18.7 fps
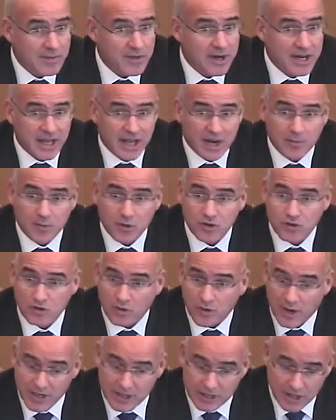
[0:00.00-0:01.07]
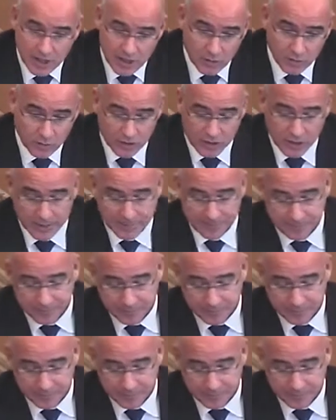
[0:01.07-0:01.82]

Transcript: maniera possono essere utili.